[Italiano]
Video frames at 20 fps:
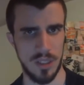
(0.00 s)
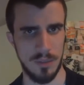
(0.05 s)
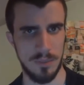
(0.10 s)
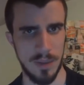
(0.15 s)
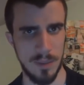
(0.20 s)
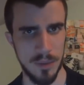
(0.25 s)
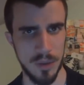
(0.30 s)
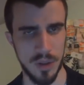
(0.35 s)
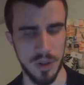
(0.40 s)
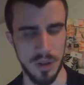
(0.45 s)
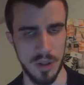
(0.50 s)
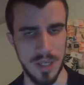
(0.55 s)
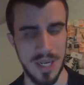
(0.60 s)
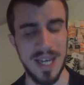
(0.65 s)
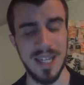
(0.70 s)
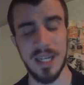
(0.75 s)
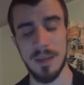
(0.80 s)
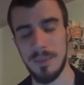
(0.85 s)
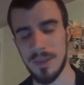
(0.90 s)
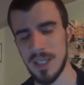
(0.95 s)
il primo gol,
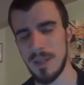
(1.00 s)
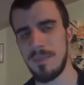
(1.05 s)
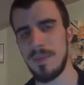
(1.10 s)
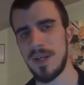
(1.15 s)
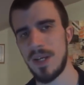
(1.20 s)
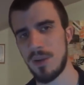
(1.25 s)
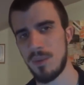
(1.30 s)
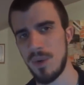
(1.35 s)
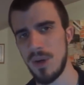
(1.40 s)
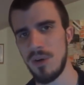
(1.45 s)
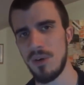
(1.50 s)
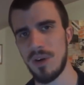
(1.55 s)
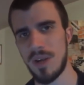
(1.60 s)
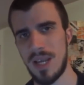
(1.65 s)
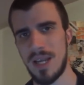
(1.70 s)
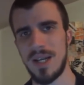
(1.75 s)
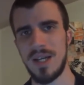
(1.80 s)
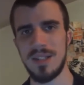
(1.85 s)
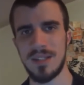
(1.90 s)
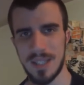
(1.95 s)
anche per capire quello
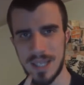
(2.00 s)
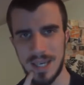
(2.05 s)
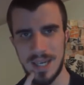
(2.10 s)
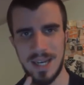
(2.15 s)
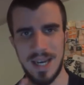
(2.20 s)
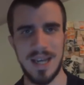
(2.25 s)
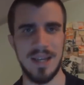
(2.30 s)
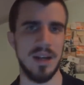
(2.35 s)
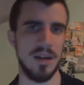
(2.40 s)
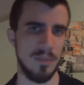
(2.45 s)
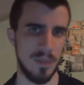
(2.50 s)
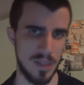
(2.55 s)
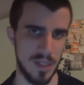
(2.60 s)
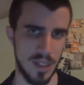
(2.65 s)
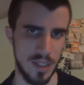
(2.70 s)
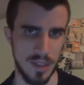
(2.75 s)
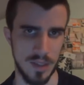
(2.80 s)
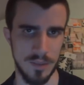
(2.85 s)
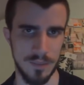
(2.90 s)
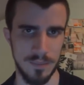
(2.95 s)
che in realtà era il
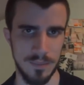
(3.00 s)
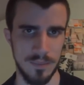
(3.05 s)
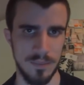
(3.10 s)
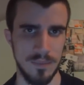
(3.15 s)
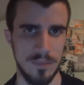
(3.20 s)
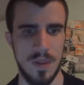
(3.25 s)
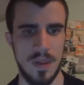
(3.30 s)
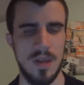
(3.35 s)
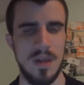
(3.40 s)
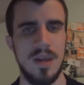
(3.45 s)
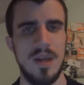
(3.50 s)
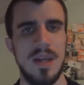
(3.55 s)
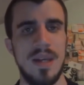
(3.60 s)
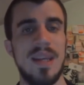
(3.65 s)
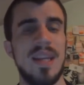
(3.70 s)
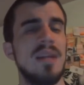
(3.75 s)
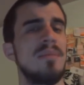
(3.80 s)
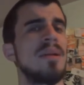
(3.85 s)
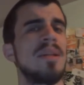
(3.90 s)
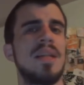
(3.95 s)
Madrid.
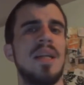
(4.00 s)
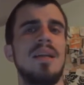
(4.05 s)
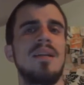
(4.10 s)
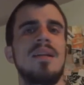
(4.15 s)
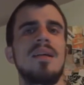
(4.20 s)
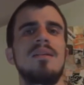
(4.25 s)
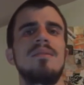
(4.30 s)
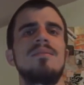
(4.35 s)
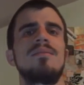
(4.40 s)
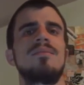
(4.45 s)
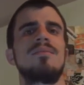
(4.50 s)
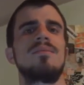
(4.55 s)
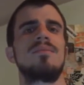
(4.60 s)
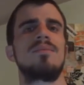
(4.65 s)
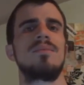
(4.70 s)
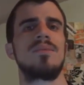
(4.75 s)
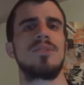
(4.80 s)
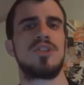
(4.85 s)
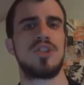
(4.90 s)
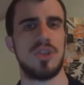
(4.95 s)
Il Real Madrid
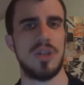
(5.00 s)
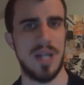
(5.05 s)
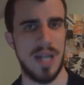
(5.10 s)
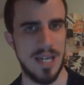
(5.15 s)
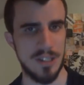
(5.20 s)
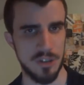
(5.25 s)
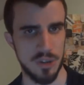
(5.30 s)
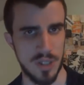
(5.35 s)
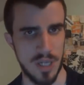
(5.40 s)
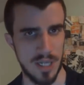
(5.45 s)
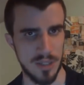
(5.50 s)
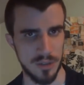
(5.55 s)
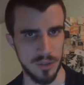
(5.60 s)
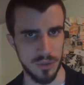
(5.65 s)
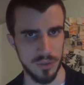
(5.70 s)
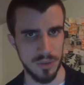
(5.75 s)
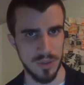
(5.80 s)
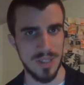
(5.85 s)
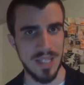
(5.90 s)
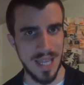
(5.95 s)
gioca, ha
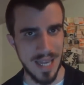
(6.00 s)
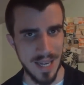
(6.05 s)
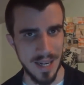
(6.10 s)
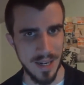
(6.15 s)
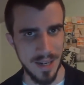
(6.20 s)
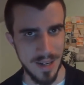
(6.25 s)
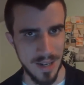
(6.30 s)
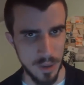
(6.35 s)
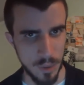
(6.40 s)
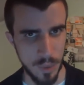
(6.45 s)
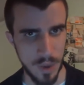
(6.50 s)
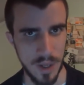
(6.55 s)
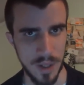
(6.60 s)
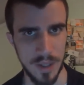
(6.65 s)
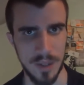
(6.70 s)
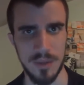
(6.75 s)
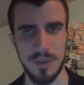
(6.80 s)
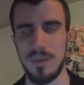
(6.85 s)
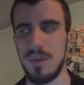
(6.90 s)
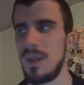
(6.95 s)
giocato tale e
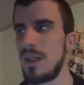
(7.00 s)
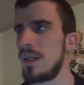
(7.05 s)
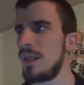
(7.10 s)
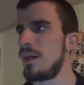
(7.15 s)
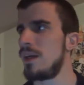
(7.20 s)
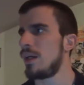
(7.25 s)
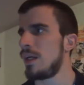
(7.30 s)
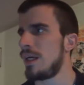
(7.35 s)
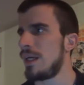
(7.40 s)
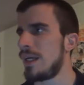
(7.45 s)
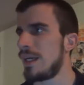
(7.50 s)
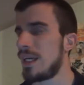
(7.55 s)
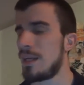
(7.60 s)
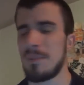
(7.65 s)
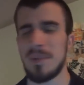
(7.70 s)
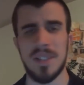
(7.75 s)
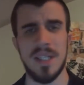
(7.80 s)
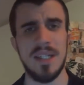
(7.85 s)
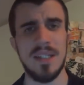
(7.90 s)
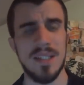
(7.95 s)
quale a noi. Il
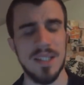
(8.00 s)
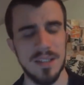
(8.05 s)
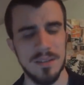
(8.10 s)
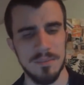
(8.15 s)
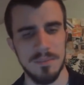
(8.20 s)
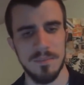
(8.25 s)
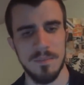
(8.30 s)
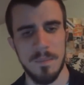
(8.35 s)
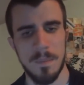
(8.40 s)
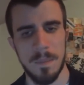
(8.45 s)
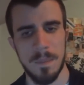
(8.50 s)
Real Madrid